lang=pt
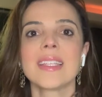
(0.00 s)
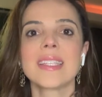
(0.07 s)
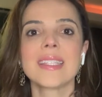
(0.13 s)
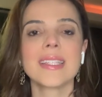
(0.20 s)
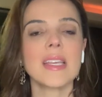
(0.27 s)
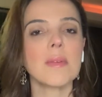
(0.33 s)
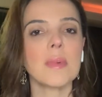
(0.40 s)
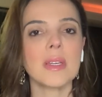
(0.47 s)

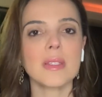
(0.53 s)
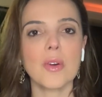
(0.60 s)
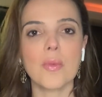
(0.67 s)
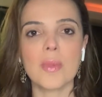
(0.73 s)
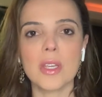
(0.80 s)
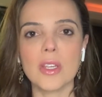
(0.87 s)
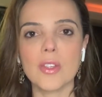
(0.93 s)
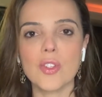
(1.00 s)

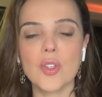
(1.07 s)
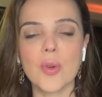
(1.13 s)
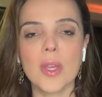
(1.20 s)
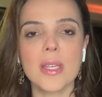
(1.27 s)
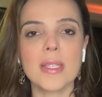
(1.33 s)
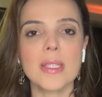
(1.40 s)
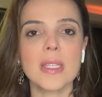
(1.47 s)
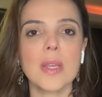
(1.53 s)
Semanalmente eu
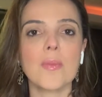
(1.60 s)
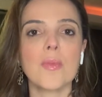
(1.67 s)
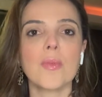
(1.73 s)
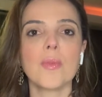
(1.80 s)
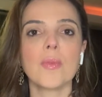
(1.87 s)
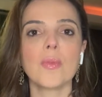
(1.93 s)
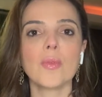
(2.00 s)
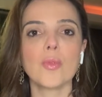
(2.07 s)
recebo
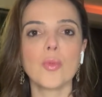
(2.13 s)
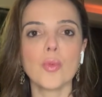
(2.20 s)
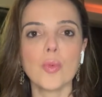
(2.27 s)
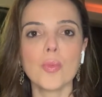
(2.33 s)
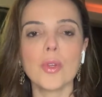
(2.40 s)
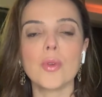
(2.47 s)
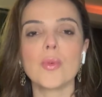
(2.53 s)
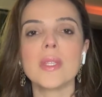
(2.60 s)
um
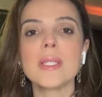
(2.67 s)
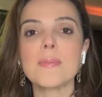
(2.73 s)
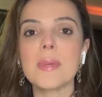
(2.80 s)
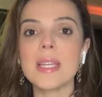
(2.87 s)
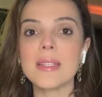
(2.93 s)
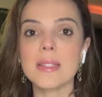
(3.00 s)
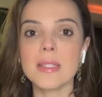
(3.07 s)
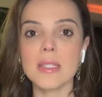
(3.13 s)
número
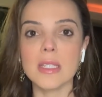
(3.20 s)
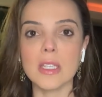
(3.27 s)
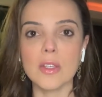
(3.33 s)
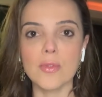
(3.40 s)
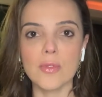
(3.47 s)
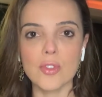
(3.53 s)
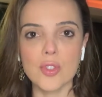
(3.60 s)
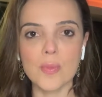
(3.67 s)

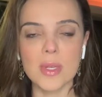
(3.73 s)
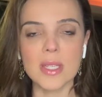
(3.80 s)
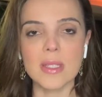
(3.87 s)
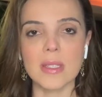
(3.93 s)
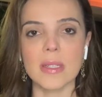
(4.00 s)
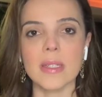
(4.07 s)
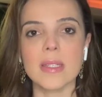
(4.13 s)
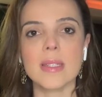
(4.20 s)
expressivo de
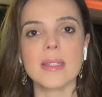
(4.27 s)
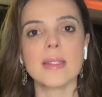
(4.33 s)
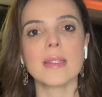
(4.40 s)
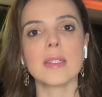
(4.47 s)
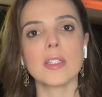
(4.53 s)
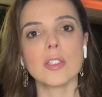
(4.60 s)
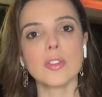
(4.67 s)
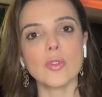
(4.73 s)
pacientes,
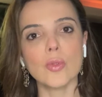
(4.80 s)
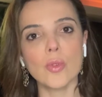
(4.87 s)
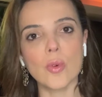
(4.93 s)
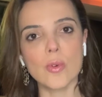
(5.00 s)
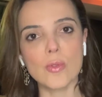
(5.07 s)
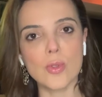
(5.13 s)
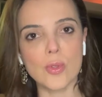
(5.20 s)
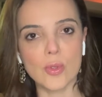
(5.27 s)
tanto no
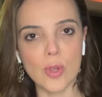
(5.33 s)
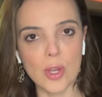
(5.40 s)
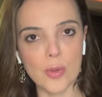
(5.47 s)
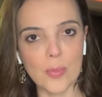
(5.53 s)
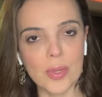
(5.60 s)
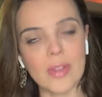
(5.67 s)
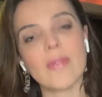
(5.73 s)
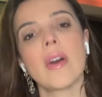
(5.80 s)

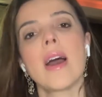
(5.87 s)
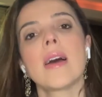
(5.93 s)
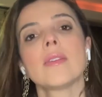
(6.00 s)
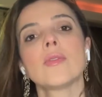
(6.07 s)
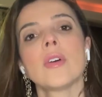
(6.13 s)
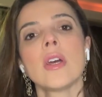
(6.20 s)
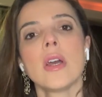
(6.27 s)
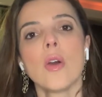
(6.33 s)
consultório
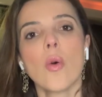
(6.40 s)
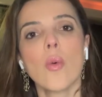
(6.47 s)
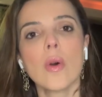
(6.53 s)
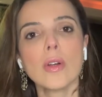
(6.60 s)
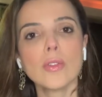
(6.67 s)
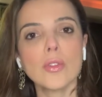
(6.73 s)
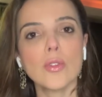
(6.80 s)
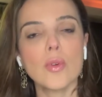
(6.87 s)
privado
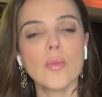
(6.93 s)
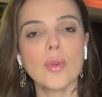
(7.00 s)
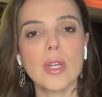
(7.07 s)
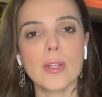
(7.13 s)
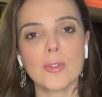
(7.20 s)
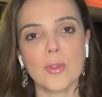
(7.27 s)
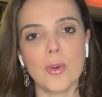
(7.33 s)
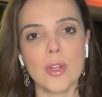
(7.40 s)
quanto no
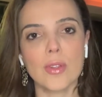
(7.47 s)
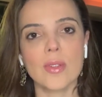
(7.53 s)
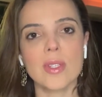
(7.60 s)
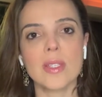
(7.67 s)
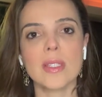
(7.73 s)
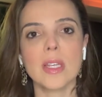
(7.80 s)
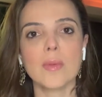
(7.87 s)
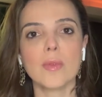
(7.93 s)
ambulatório do
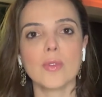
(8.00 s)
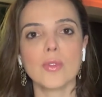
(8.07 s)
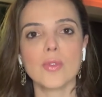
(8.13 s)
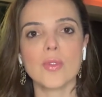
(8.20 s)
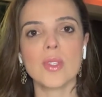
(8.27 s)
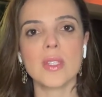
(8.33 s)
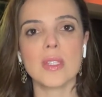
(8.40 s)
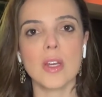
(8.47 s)
Sistema
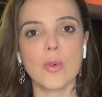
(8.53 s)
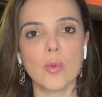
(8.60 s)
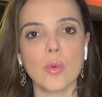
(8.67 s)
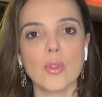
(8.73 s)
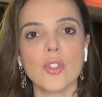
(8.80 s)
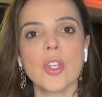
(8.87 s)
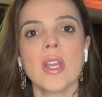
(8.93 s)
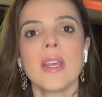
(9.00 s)
Único de
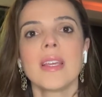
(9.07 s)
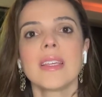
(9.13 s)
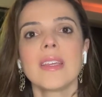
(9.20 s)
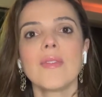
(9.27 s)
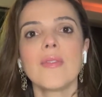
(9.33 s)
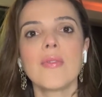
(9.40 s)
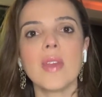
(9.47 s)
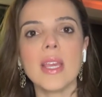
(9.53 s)
Saúde,
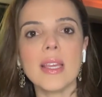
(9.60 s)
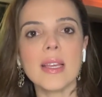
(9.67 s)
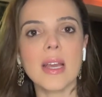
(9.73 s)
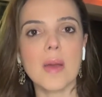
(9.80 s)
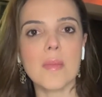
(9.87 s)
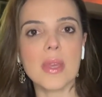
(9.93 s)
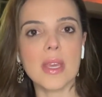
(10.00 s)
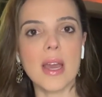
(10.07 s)
que vem
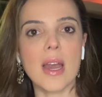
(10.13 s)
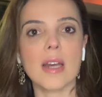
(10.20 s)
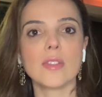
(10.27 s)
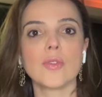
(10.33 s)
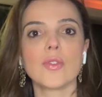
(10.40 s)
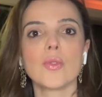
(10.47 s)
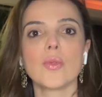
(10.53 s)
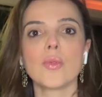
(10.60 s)

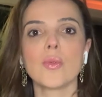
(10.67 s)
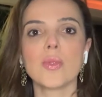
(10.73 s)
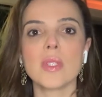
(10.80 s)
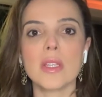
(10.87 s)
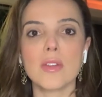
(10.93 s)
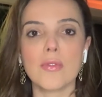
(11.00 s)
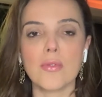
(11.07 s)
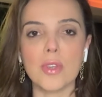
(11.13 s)
encaminhado do
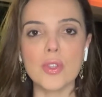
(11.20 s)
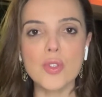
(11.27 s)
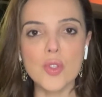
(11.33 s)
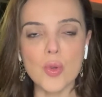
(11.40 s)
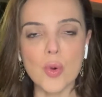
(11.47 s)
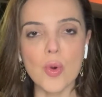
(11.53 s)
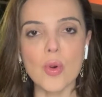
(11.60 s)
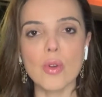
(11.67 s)
serviço
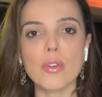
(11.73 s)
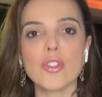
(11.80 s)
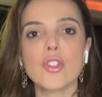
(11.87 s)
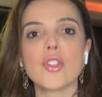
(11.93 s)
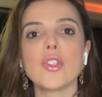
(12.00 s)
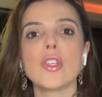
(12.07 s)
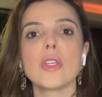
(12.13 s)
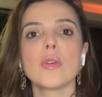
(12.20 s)
de
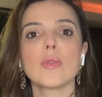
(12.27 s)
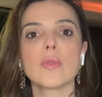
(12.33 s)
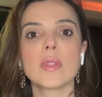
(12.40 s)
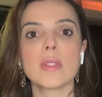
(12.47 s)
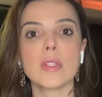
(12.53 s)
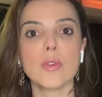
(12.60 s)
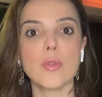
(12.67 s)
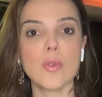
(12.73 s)
oncologia ou de
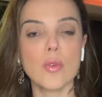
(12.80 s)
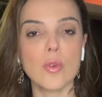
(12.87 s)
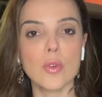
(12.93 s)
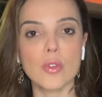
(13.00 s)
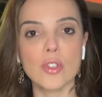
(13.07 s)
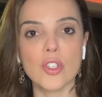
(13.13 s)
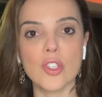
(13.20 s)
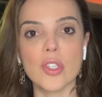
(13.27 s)
seu
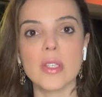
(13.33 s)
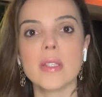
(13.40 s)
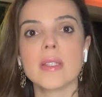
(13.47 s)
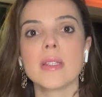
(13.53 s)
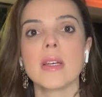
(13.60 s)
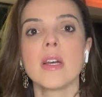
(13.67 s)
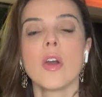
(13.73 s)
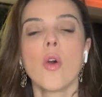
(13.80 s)

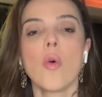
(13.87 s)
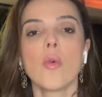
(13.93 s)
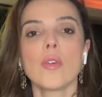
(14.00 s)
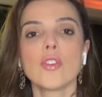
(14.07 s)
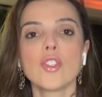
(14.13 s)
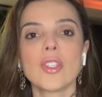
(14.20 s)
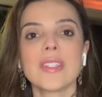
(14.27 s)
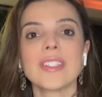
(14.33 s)
oncologista,
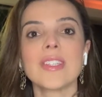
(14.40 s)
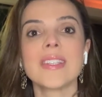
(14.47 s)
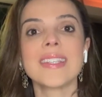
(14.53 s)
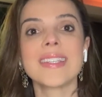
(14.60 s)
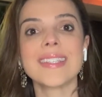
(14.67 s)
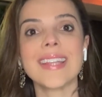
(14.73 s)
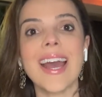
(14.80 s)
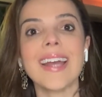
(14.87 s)
onde se
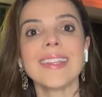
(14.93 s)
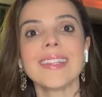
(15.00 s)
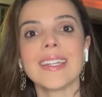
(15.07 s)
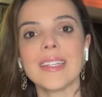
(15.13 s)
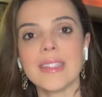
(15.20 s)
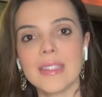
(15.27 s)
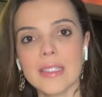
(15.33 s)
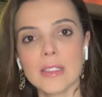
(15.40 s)
está
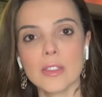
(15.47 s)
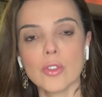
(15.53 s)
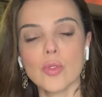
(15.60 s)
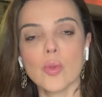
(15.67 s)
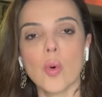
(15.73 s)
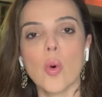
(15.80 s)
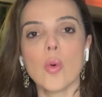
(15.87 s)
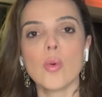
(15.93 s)

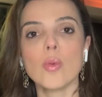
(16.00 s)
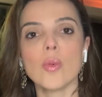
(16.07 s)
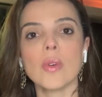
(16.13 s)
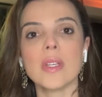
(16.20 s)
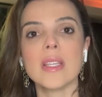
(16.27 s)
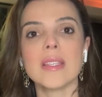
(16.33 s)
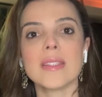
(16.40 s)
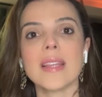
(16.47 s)
tratando ou
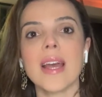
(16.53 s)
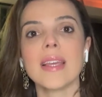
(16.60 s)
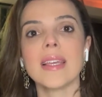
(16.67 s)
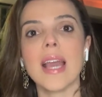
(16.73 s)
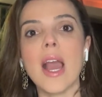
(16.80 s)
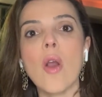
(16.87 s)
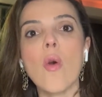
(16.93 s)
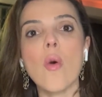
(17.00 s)
está
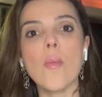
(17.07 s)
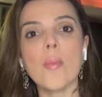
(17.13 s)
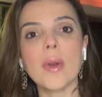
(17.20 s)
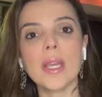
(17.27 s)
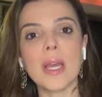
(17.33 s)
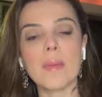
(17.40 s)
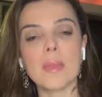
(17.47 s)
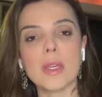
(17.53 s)
em
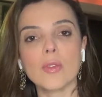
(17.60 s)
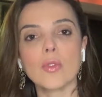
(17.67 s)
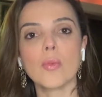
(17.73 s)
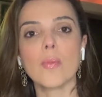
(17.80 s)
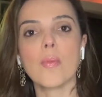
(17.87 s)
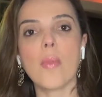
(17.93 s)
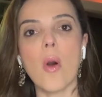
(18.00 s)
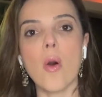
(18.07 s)
acompanhamento
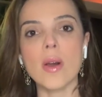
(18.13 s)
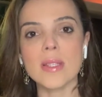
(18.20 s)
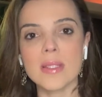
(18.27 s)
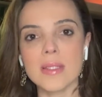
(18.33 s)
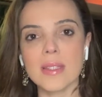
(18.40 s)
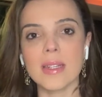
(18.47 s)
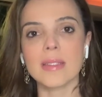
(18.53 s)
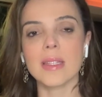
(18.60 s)

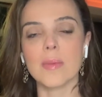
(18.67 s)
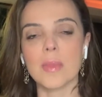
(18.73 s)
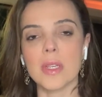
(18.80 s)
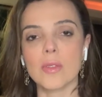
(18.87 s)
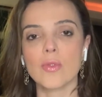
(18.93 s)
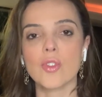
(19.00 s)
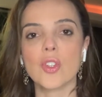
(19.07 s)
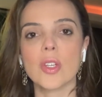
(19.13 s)

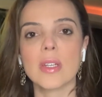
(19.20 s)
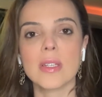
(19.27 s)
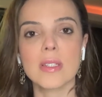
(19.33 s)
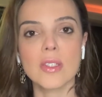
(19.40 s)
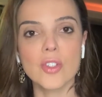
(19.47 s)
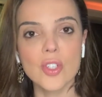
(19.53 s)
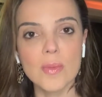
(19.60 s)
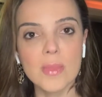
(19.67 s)
pós-tratamento de
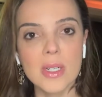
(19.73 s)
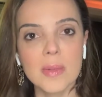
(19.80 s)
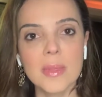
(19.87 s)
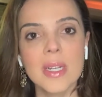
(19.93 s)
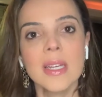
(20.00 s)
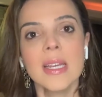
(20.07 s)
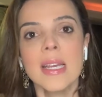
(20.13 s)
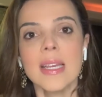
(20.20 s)
câncer de
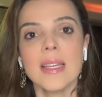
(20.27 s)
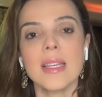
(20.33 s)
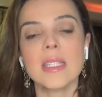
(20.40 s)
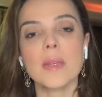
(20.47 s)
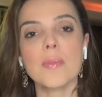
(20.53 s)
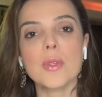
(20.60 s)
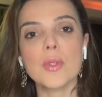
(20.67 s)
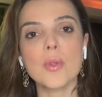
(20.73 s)
mama, e
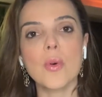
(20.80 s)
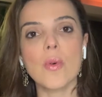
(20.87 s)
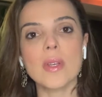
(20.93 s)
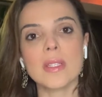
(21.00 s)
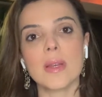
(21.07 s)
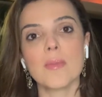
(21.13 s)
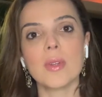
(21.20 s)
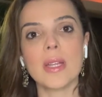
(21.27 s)
essa pessoa,
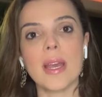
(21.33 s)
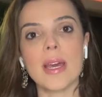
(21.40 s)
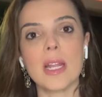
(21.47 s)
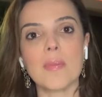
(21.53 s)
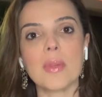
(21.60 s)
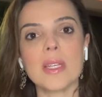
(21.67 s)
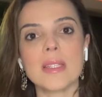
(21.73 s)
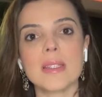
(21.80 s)
essa mulher,
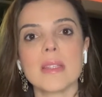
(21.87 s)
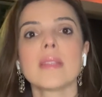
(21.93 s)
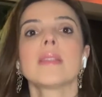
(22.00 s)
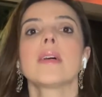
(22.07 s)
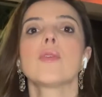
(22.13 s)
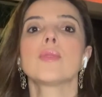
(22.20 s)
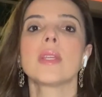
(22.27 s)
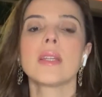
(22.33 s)

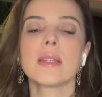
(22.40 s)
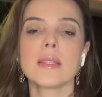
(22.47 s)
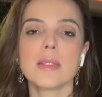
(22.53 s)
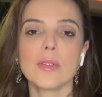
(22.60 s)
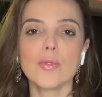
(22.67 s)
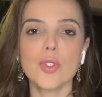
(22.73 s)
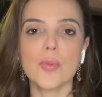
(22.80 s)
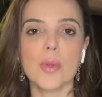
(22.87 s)
apresenta
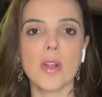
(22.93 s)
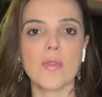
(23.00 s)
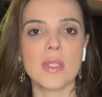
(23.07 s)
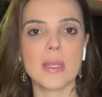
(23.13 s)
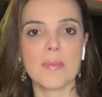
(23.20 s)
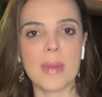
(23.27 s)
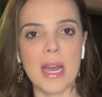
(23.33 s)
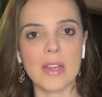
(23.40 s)
alteração de
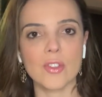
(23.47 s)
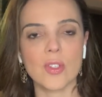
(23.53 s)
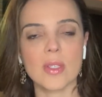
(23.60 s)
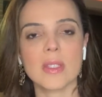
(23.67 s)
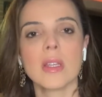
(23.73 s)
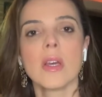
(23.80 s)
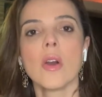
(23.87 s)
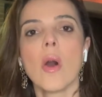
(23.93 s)
provas
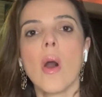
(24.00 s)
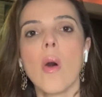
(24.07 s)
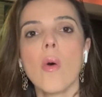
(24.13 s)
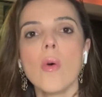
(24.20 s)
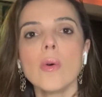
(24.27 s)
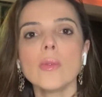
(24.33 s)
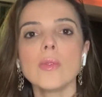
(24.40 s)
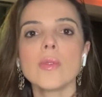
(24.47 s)
hepáticas
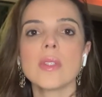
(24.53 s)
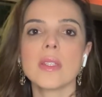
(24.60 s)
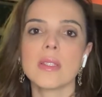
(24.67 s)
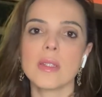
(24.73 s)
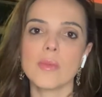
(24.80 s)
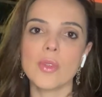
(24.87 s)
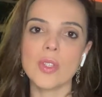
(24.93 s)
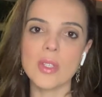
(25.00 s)
ou nos
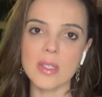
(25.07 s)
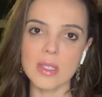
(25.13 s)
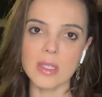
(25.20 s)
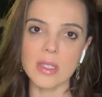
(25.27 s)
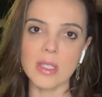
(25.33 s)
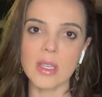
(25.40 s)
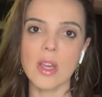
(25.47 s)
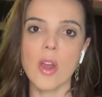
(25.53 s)
exames de
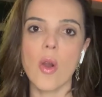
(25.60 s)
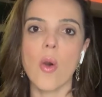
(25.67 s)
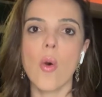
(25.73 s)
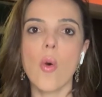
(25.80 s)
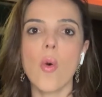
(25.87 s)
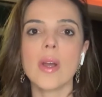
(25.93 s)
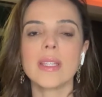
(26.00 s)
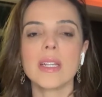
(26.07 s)
sangue
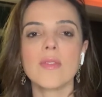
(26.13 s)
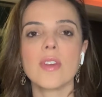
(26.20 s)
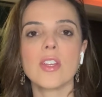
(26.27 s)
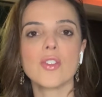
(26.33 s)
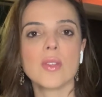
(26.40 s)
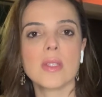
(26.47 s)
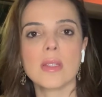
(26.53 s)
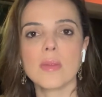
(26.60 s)
ou
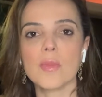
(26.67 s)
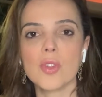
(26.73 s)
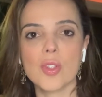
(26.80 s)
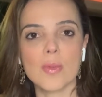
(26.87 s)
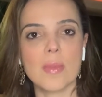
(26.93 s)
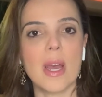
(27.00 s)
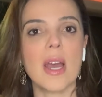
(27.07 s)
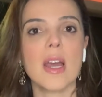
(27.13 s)
através de exames
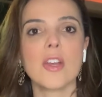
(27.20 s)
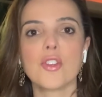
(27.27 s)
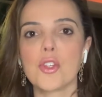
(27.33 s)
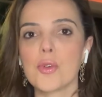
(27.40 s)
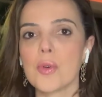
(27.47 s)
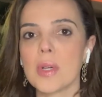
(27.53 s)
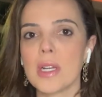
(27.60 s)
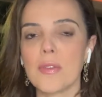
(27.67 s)
de
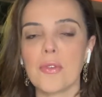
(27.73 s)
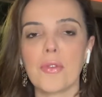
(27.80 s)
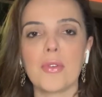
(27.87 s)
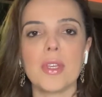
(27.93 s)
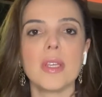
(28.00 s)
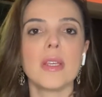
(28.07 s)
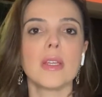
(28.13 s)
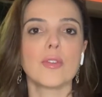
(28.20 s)
imagem,
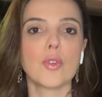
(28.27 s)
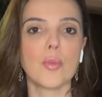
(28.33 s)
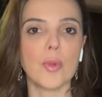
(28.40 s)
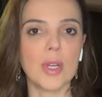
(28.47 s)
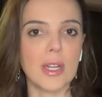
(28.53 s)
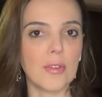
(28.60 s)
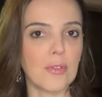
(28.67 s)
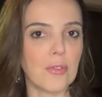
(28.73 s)
ecografia,
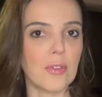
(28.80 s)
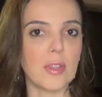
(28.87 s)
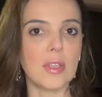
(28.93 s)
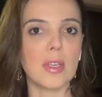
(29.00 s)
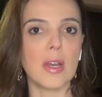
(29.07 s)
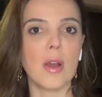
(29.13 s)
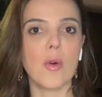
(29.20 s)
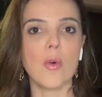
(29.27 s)

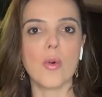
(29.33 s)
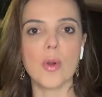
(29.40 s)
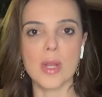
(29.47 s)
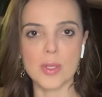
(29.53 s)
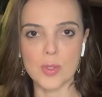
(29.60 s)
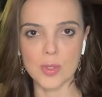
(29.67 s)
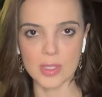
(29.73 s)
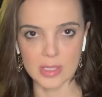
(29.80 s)
tomografia ou
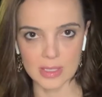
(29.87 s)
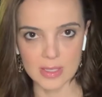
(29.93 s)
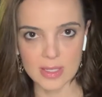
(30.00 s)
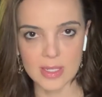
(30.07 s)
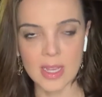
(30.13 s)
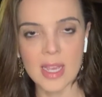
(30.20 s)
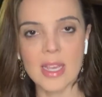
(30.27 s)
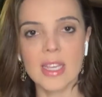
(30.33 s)

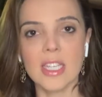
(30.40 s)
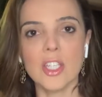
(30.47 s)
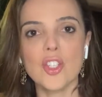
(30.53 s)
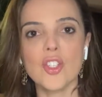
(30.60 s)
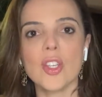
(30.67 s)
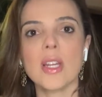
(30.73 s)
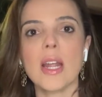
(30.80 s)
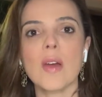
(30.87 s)
ressonância. Em
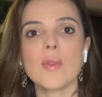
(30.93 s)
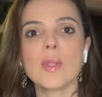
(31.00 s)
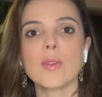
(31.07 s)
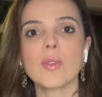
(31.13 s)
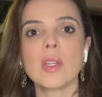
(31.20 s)
geral, essa